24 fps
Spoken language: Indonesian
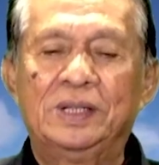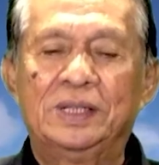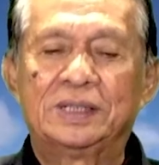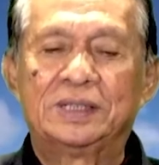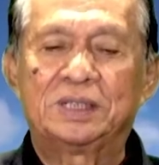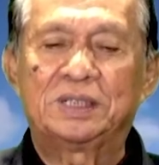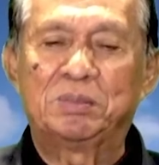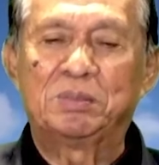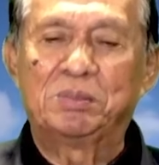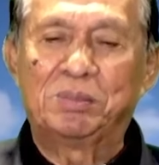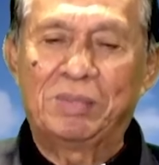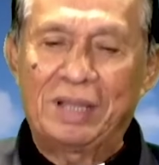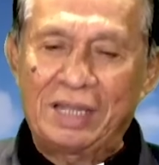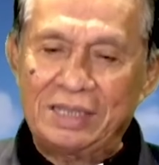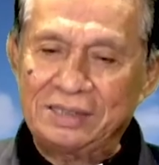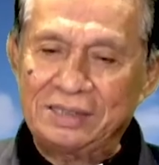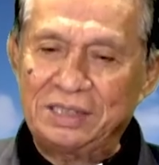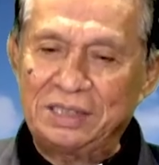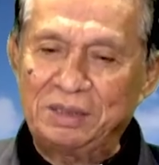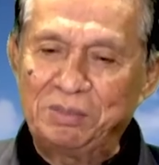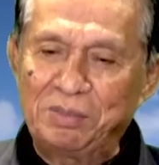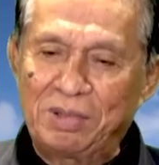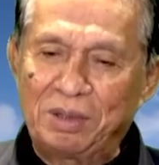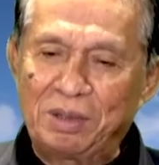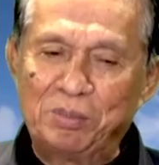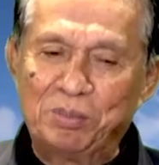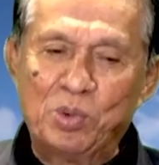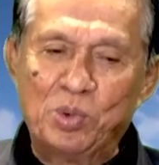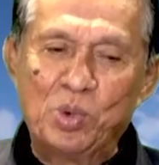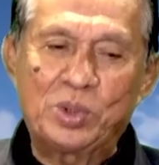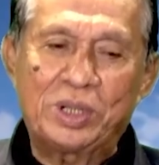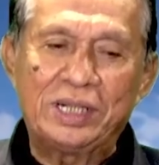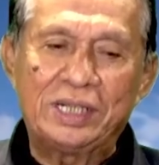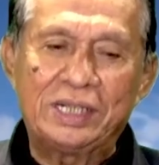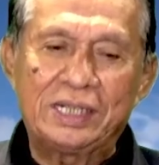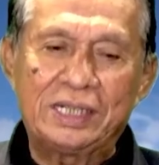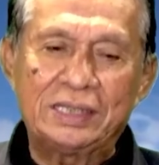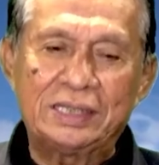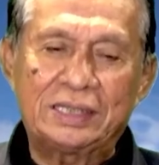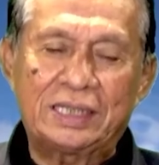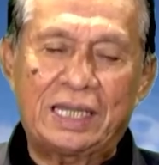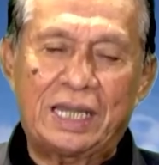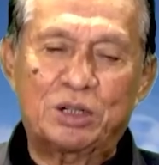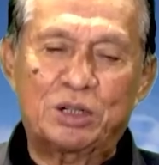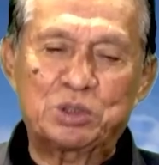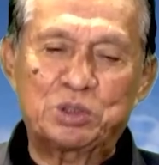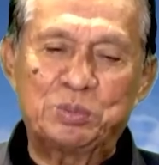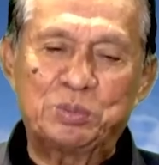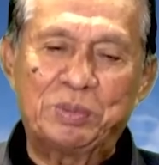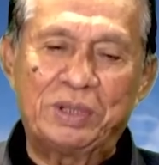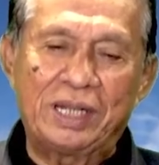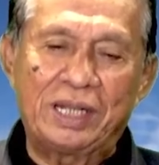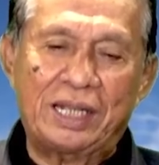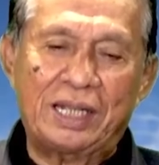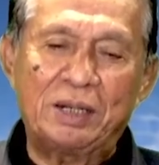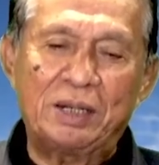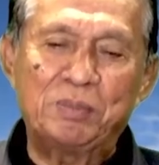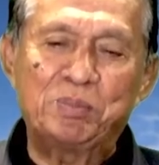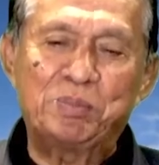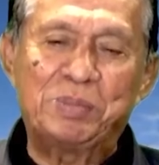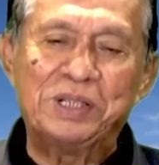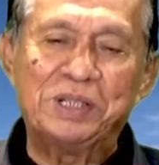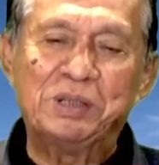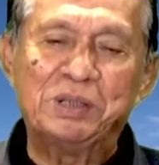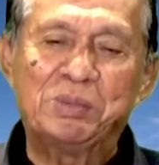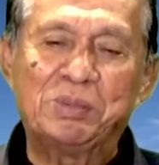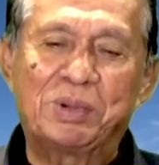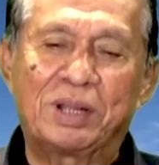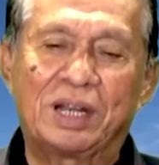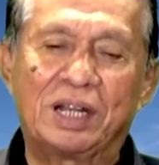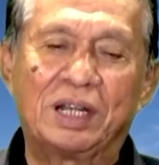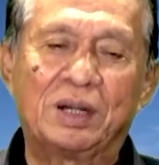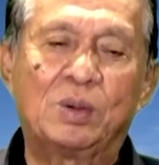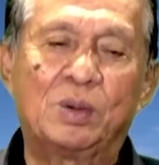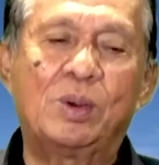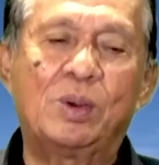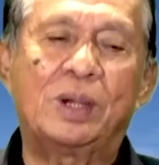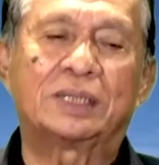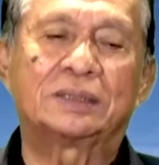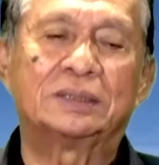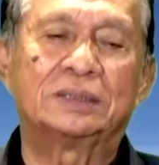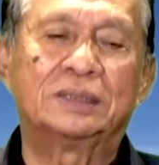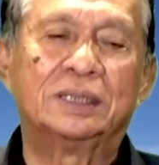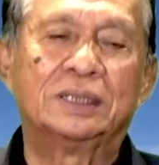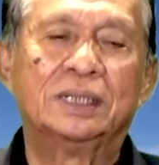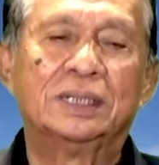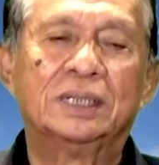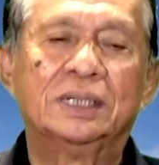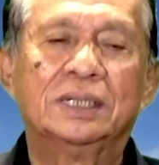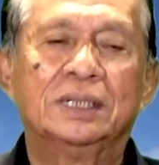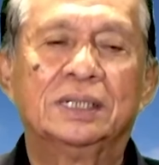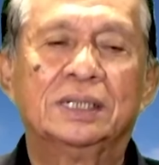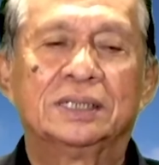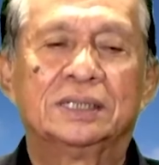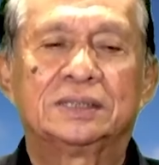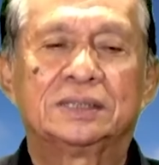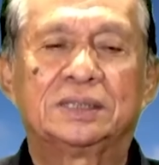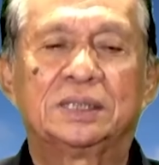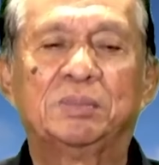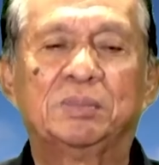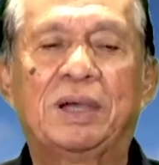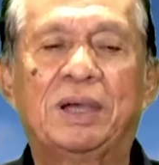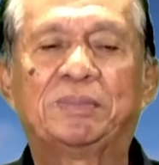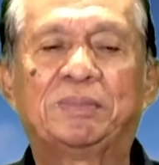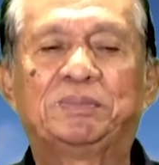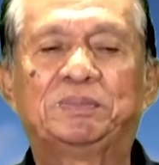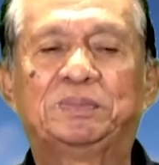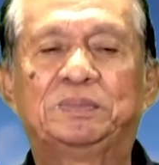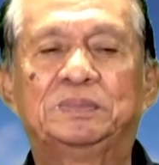Semaksimal mungkin kita harus menekan penyebaran hoax, Sebab